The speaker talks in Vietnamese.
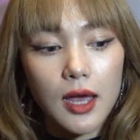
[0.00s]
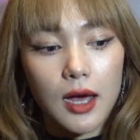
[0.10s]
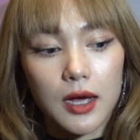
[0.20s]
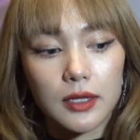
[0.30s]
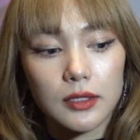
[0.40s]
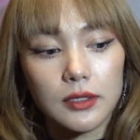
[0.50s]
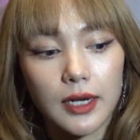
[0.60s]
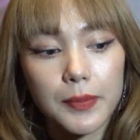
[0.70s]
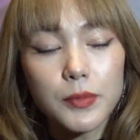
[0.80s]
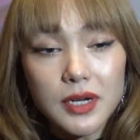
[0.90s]
à, từng
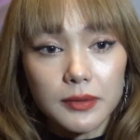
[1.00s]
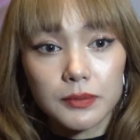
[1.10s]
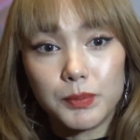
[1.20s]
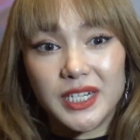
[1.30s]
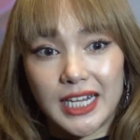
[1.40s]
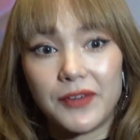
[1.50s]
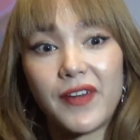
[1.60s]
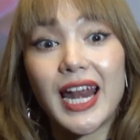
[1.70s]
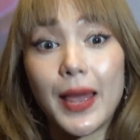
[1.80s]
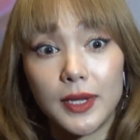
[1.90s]
cái bước mình sẽ
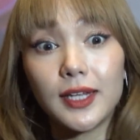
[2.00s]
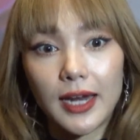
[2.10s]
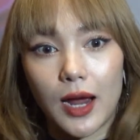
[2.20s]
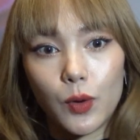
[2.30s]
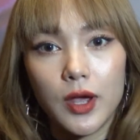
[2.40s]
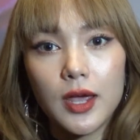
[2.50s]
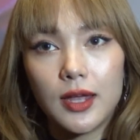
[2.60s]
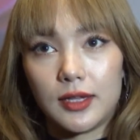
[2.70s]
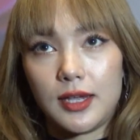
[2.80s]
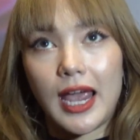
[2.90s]
phải làm như thế nào ừ.
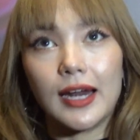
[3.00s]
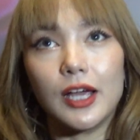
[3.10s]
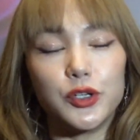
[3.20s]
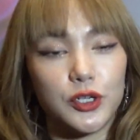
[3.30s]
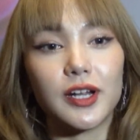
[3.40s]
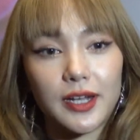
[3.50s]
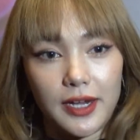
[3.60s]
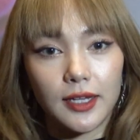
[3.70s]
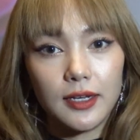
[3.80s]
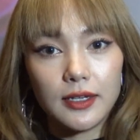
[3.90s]
thì hàng là người rất là
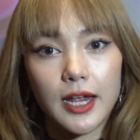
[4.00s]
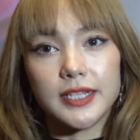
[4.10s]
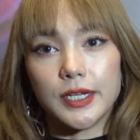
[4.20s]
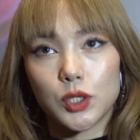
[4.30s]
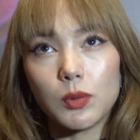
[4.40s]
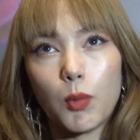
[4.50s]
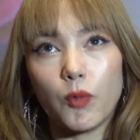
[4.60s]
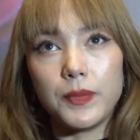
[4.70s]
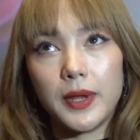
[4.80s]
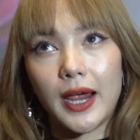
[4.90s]
kỹ tính để sản xuất một bộ
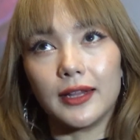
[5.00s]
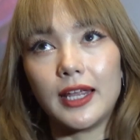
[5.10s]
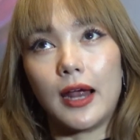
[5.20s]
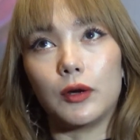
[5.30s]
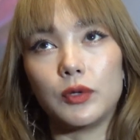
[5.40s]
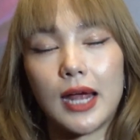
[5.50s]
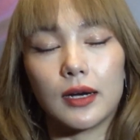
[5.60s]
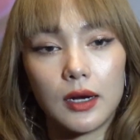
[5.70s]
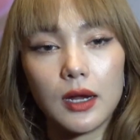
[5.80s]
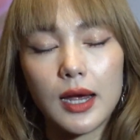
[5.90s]
phim điện ảnh thì hàng hàng
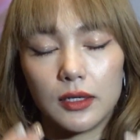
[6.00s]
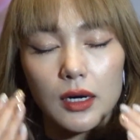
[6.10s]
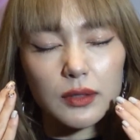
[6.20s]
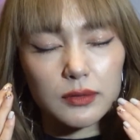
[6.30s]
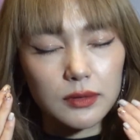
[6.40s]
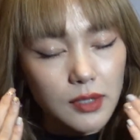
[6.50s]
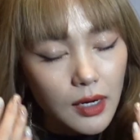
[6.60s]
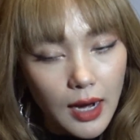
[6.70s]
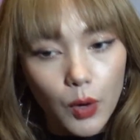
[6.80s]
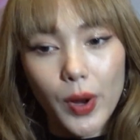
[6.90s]
nói đó hàng rất là
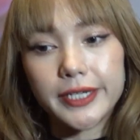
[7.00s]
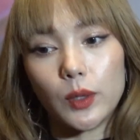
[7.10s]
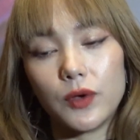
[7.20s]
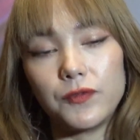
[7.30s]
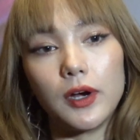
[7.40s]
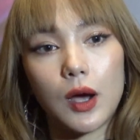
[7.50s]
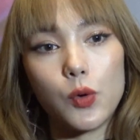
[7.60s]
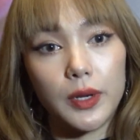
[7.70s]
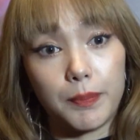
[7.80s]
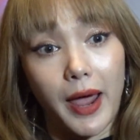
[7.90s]
rất là quan trọng cái phần
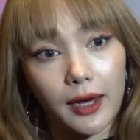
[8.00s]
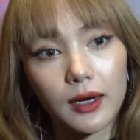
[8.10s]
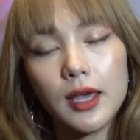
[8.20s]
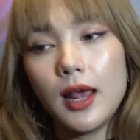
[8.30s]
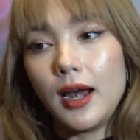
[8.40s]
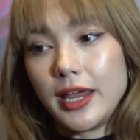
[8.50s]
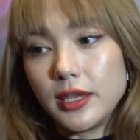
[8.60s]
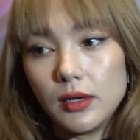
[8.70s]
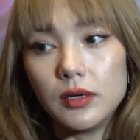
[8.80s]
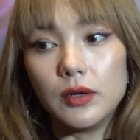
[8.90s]
khâu kịch bản ừ. là
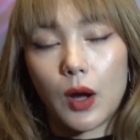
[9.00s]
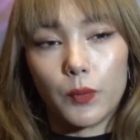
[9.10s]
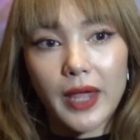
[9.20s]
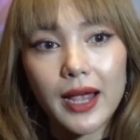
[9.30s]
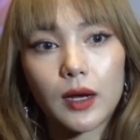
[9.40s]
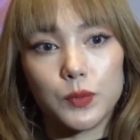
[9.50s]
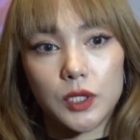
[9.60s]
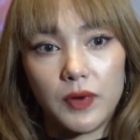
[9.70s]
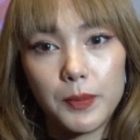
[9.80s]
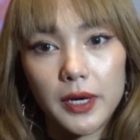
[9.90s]
những người cộng tác cộng
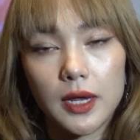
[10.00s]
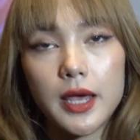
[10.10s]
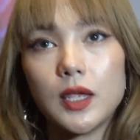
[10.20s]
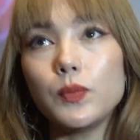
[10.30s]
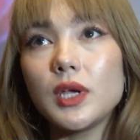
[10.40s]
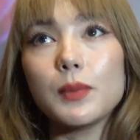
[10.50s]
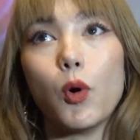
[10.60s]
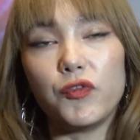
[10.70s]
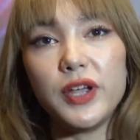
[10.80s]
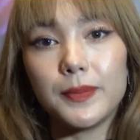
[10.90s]
sự với mình giống như cái
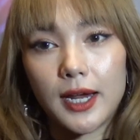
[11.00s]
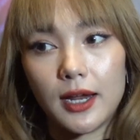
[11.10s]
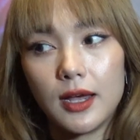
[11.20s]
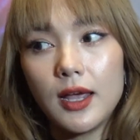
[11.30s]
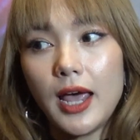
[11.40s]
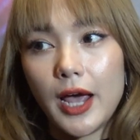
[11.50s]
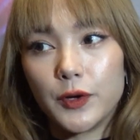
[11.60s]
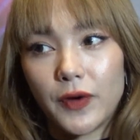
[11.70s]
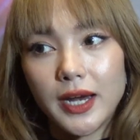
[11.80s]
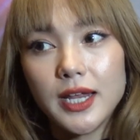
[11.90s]
bộ phim này nè
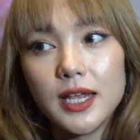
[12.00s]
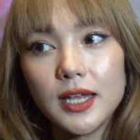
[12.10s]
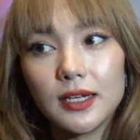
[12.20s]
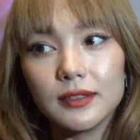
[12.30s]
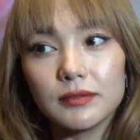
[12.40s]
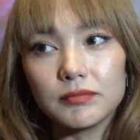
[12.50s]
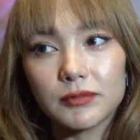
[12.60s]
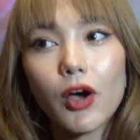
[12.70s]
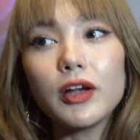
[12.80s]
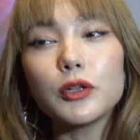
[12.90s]
hàng phải đi
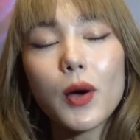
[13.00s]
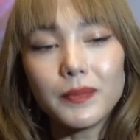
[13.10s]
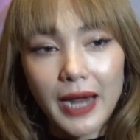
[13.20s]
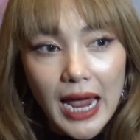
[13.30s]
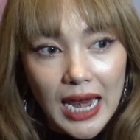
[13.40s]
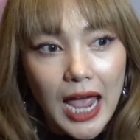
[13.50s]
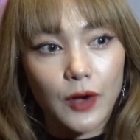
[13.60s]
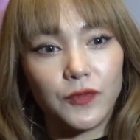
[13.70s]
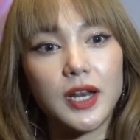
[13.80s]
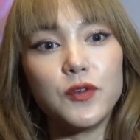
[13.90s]
nói nôm na là
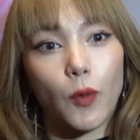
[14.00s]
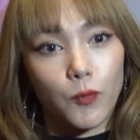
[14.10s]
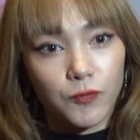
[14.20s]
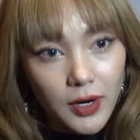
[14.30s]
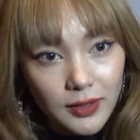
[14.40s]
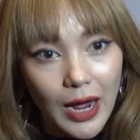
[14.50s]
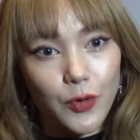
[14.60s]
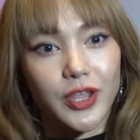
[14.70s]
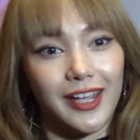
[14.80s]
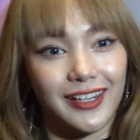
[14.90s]
hằng phải đi phỏng vấn
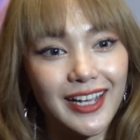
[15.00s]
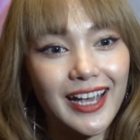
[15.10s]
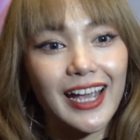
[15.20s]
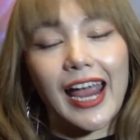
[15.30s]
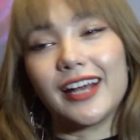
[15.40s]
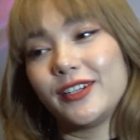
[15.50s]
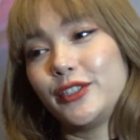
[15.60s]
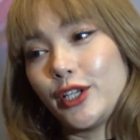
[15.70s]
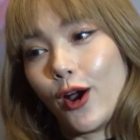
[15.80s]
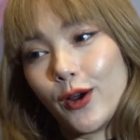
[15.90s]
đạo diễn hằng
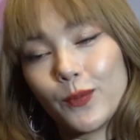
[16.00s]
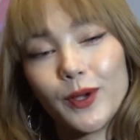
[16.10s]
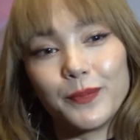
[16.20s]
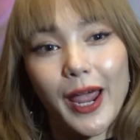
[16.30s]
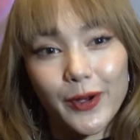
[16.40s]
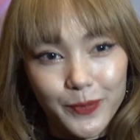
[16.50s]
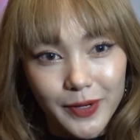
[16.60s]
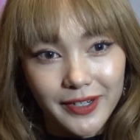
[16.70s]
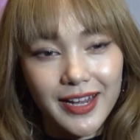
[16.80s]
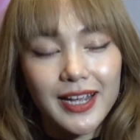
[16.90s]
đưa cho họ đọc kịch bản của
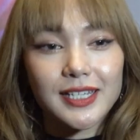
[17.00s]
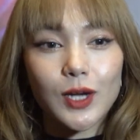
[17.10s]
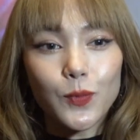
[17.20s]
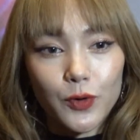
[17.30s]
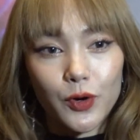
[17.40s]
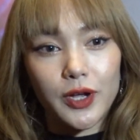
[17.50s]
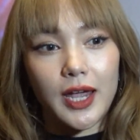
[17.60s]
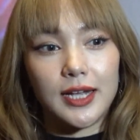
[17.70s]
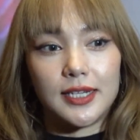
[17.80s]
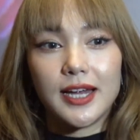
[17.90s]
mình xong rồi
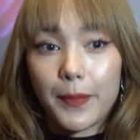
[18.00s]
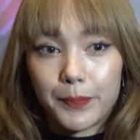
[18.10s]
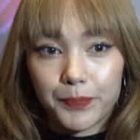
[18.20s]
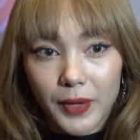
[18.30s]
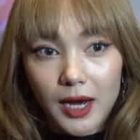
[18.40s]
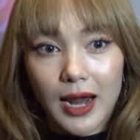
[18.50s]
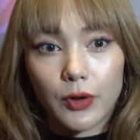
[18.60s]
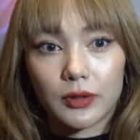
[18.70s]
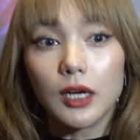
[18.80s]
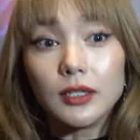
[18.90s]
hằng sẽ gặp à,
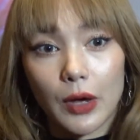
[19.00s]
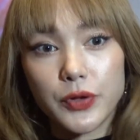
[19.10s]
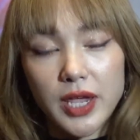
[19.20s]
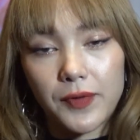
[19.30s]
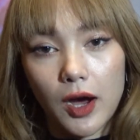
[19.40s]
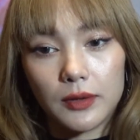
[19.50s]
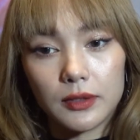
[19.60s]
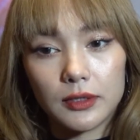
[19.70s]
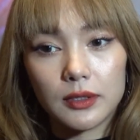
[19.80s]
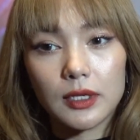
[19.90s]
đạo từng đạo diễn và họ
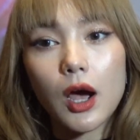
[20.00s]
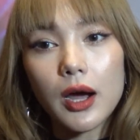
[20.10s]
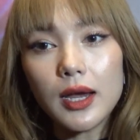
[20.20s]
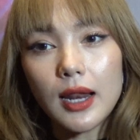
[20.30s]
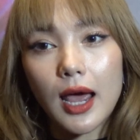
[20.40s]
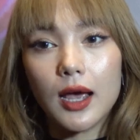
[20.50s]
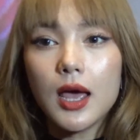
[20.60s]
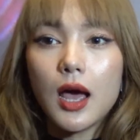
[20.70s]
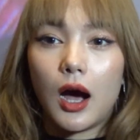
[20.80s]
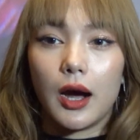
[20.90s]
nói là
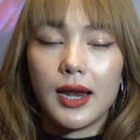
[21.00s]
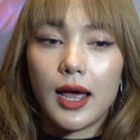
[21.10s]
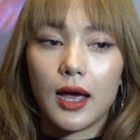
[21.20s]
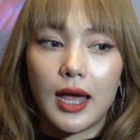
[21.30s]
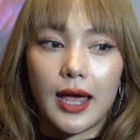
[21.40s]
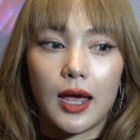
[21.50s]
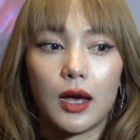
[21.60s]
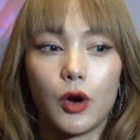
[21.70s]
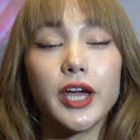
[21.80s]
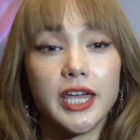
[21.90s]
hỏi là à
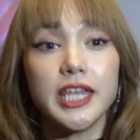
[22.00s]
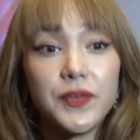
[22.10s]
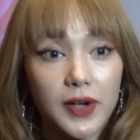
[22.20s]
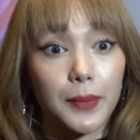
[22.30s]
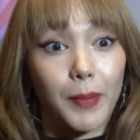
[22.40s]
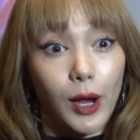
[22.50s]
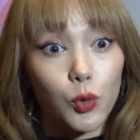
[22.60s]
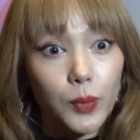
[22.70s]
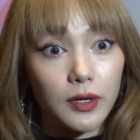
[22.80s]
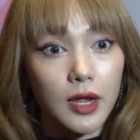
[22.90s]
họ nghĩ gì về kịch bản
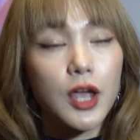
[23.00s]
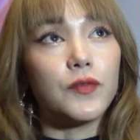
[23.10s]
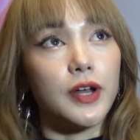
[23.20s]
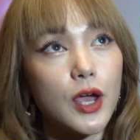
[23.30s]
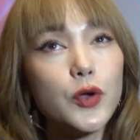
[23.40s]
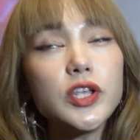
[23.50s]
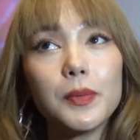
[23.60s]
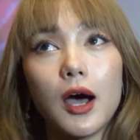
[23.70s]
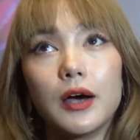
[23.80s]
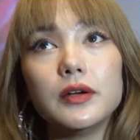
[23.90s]
của mình và nếu như
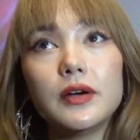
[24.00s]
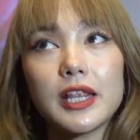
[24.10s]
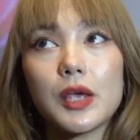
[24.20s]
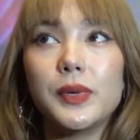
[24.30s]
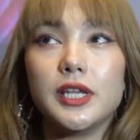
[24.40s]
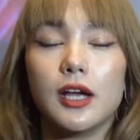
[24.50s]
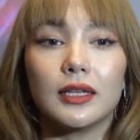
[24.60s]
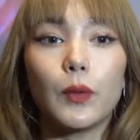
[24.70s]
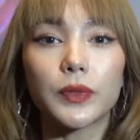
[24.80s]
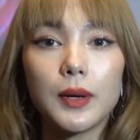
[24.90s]
mà họ đưa ra cho mình những
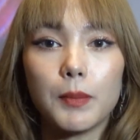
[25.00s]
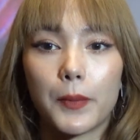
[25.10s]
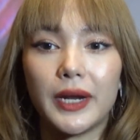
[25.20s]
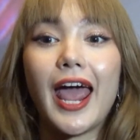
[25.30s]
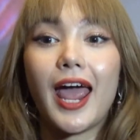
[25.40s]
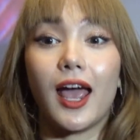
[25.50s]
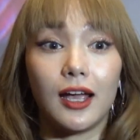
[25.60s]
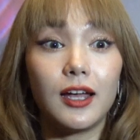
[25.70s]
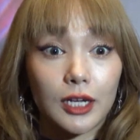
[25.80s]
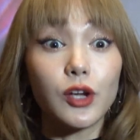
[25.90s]
cái thông tin mà mình à
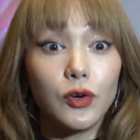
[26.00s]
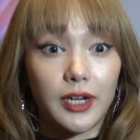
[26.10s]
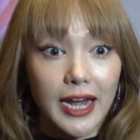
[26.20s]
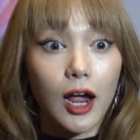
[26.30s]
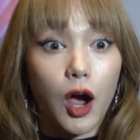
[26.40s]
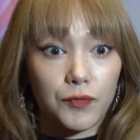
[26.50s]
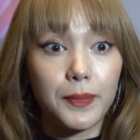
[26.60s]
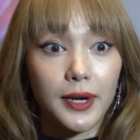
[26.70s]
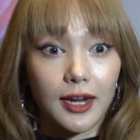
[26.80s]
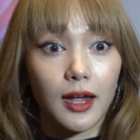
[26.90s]
cái người này đang hợp
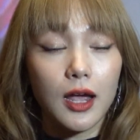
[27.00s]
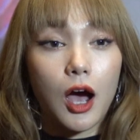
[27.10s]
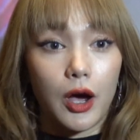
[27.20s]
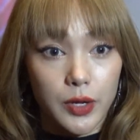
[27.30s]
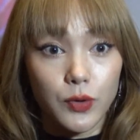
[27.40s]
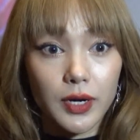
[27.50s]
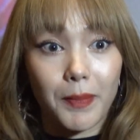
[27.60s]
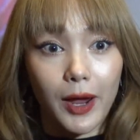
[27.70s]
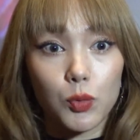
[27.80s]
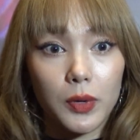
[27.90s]
với mình nè họ hiểu
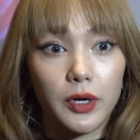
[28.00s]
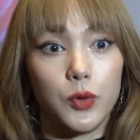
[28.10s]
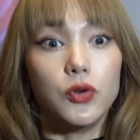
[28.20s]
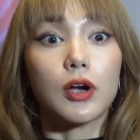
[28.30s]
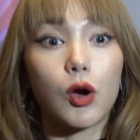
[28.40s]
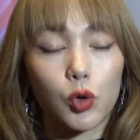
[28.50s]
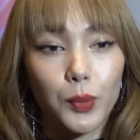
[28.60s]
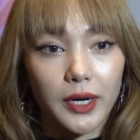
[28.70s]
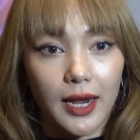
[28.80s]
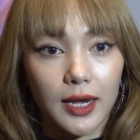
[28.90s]
kịch bản của mình hiểu đứa con của
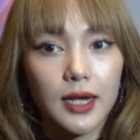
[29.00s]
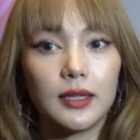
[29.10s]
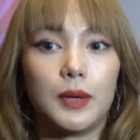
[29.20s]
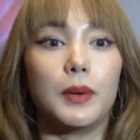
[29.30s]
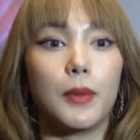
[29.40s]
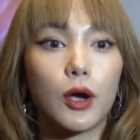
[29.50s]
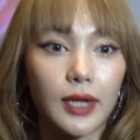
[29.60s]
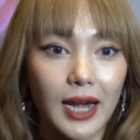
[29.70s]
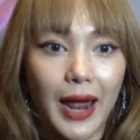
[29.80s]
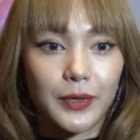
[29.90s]
mình nè thì mình mới có
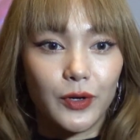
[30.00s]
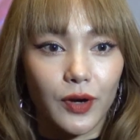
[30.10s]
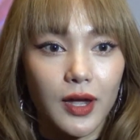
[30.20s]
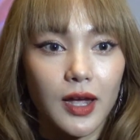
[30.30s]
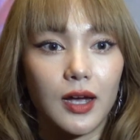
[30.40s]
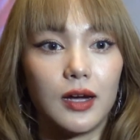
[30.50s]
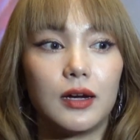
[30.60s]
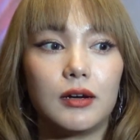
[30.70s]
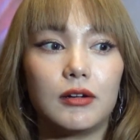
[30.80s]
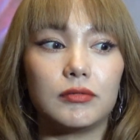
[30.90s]
thể làm được
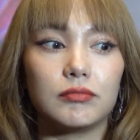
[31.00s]
à,